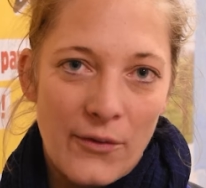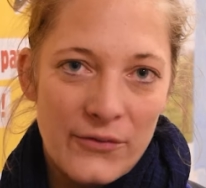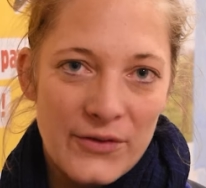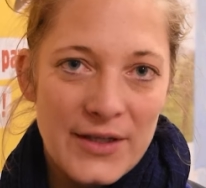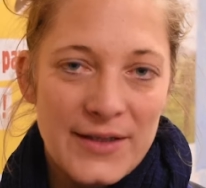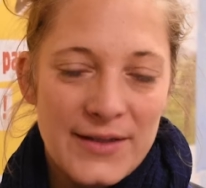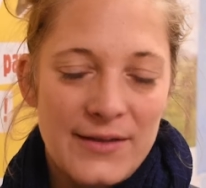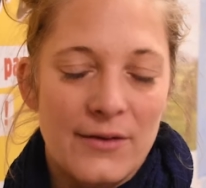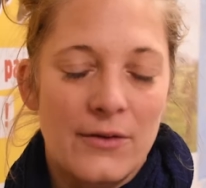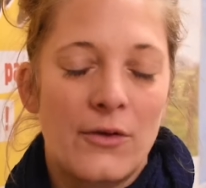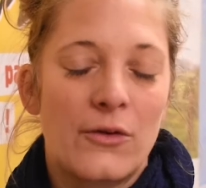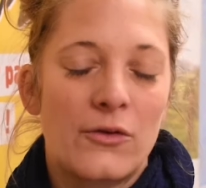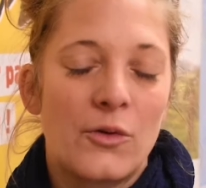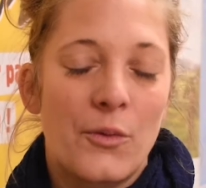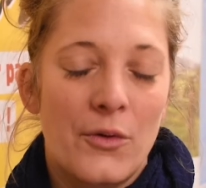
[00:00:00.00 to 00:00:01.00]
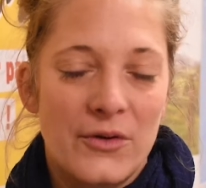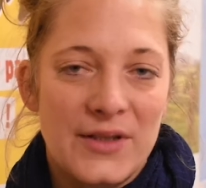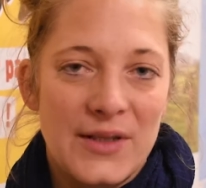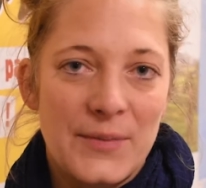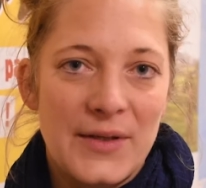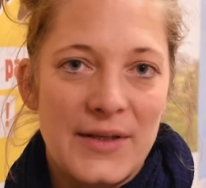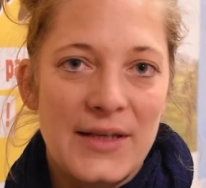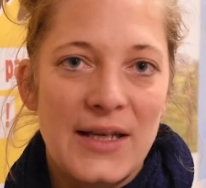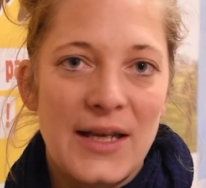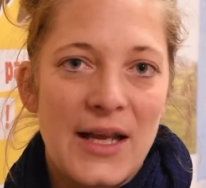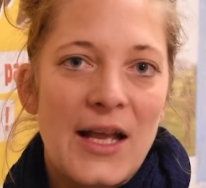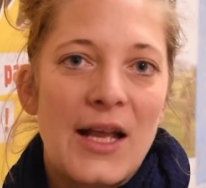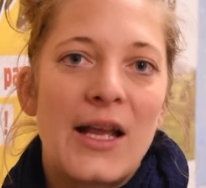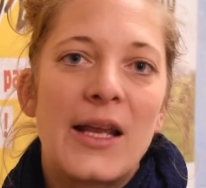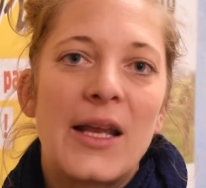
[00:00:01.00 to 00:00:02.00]
fixes de proximité
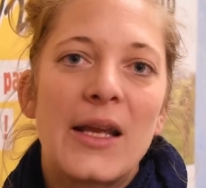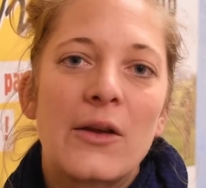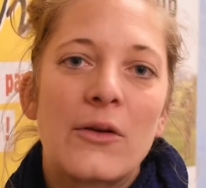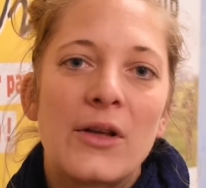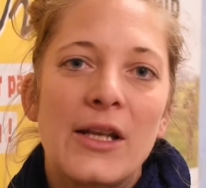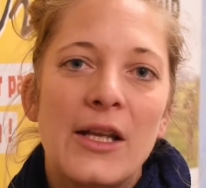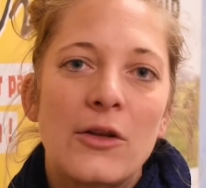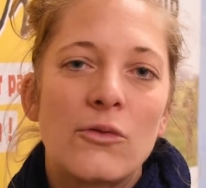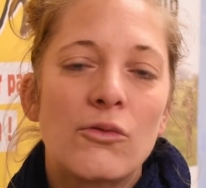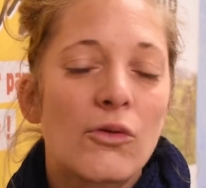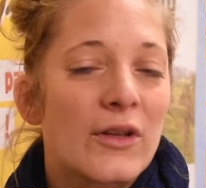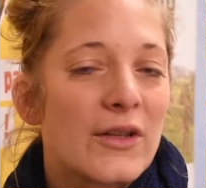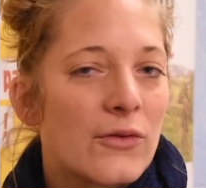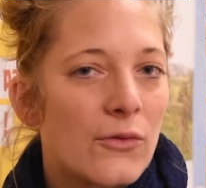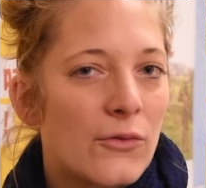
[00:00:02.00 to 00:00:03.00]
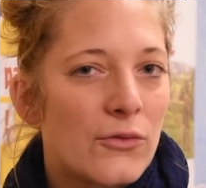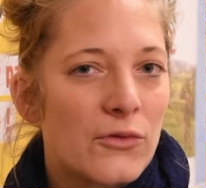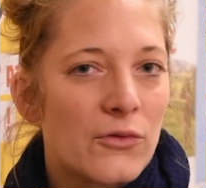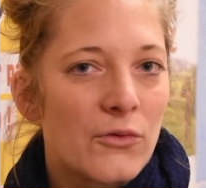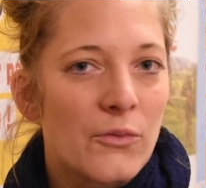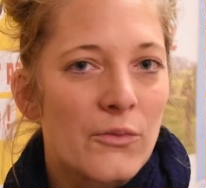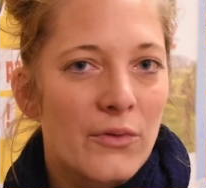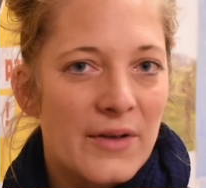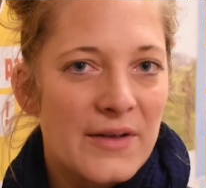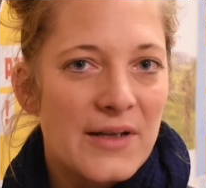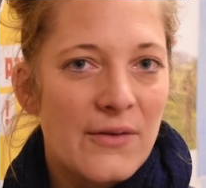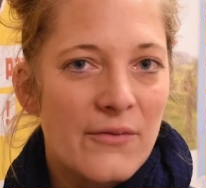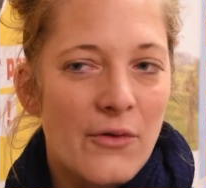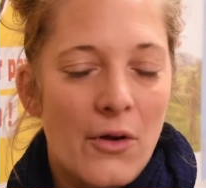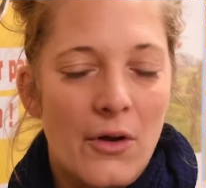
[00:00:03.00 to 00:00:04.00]
et qu'il y ait toujours des solutions pour les
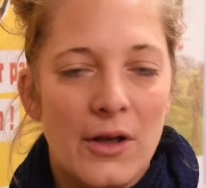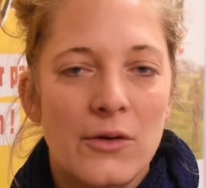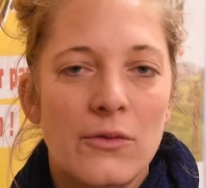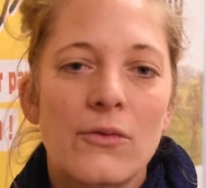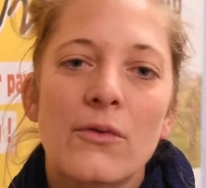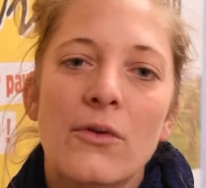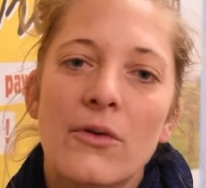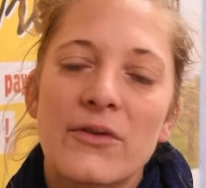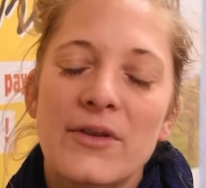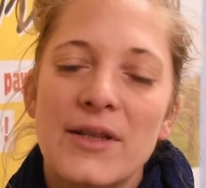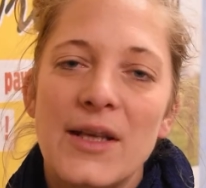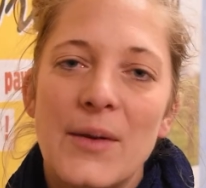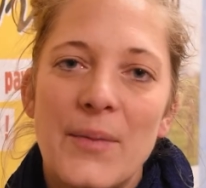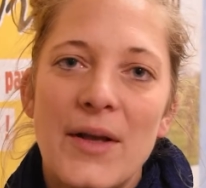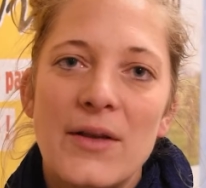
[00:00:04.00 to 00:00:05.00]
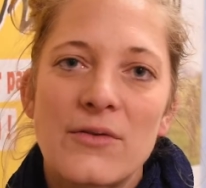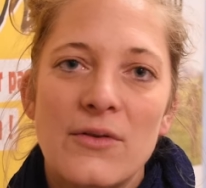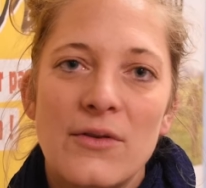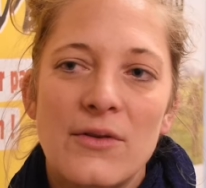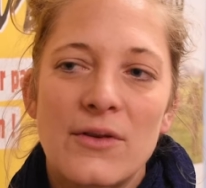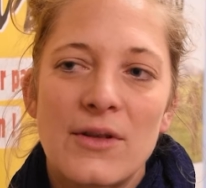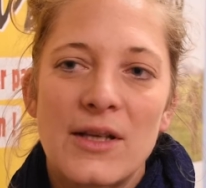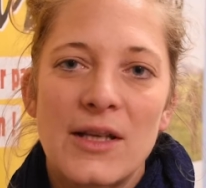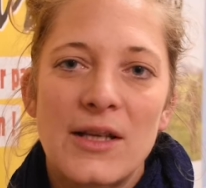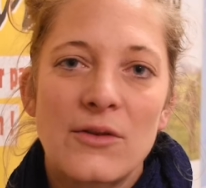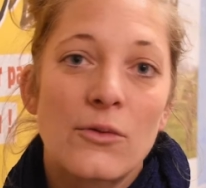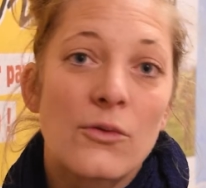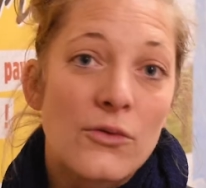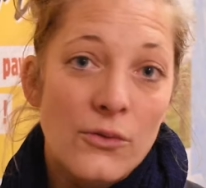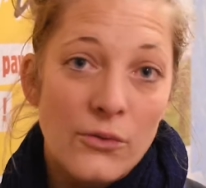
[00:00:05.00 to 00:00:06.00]
éleveurs. Et donc quand il n'y a pas des
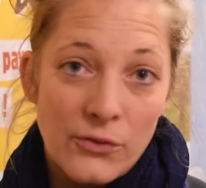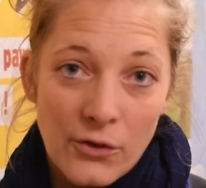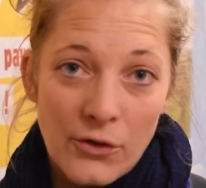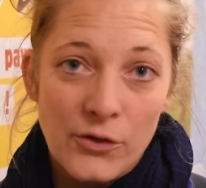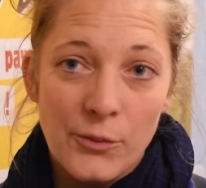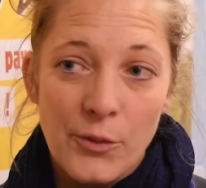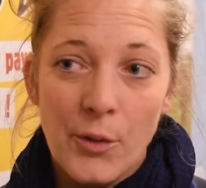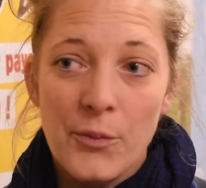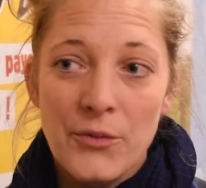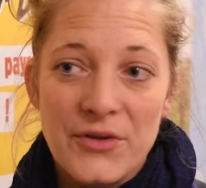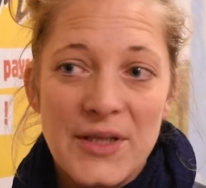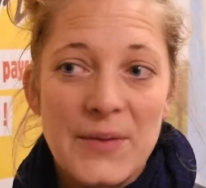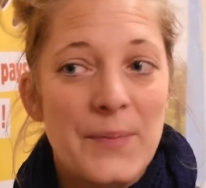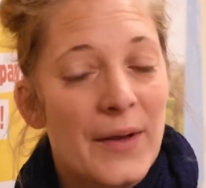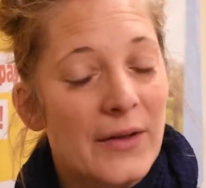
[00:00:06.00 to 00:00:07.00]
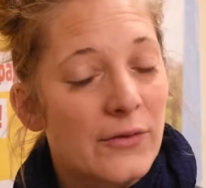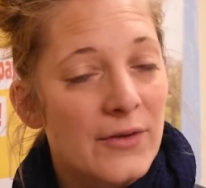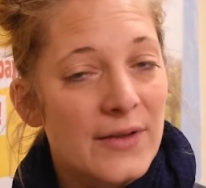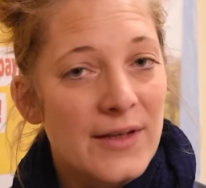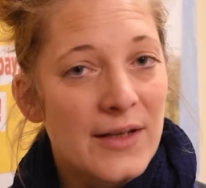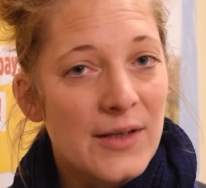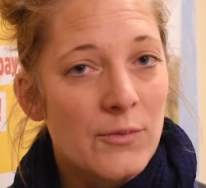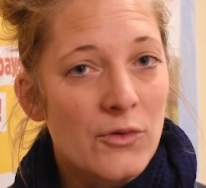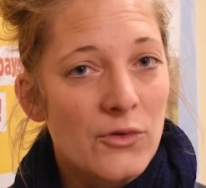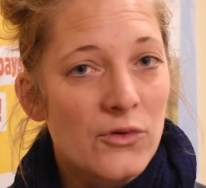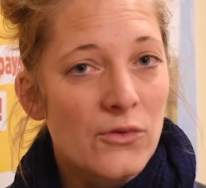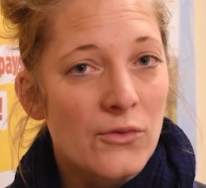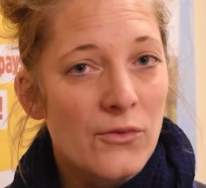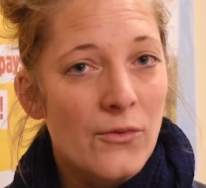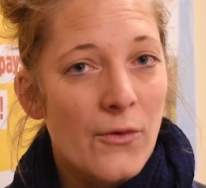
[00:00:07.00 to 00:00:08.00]
solutions de transport possibles parce que les animaux
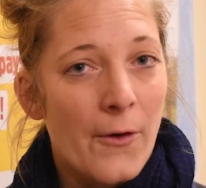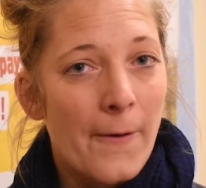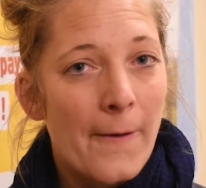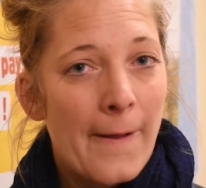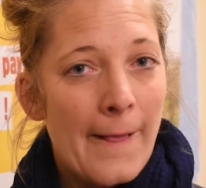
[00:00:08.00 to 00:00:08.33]
sont